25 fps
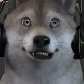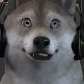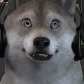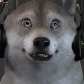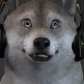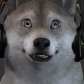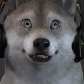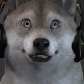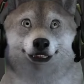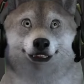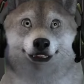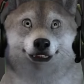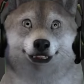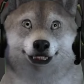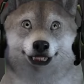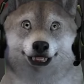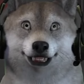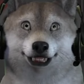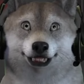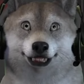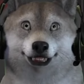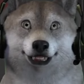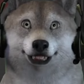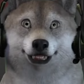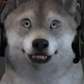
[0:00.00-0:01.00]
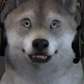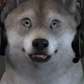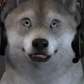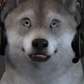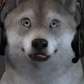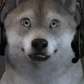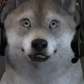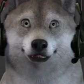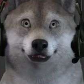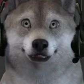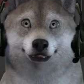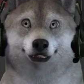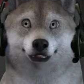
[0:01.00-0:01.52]
Äh, das ist
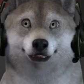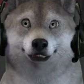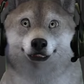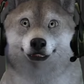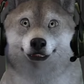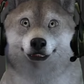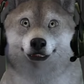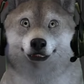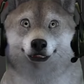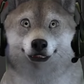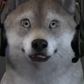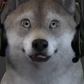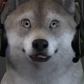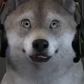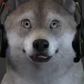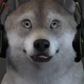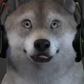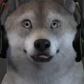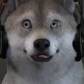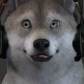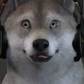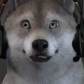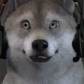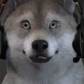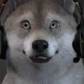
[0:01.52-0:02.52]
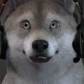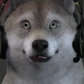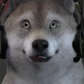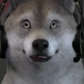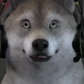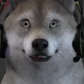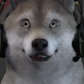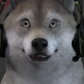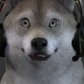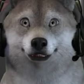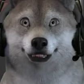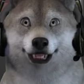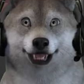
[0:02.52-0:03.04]
hier hier,
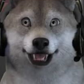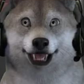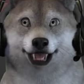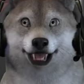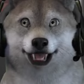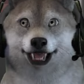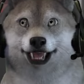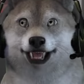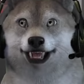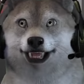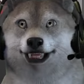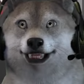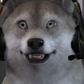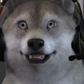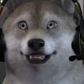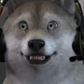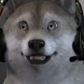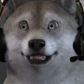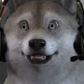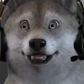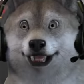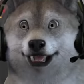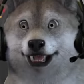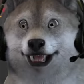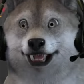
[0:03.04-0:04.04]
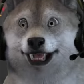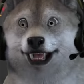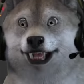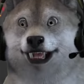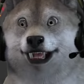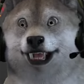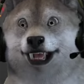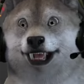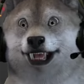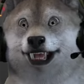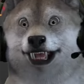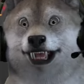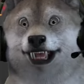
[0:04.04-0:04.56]
hier, hier.
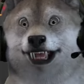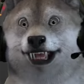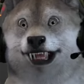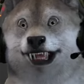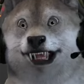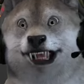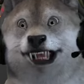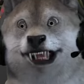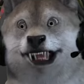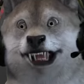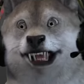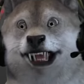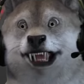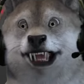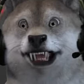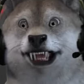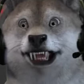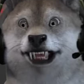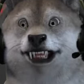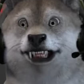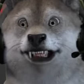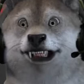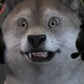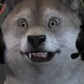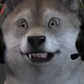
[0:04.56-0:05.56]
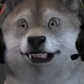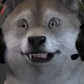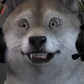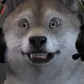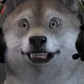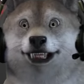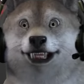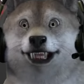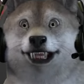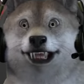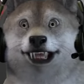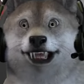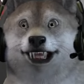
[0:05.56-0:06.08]
Line.
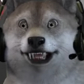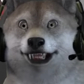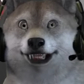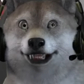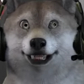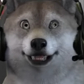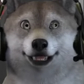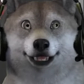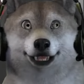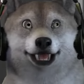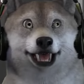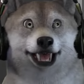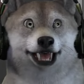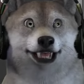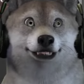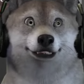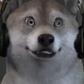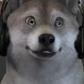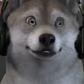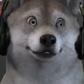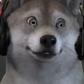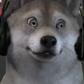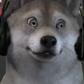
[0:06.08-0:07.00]
Ich drücke einfach mal ein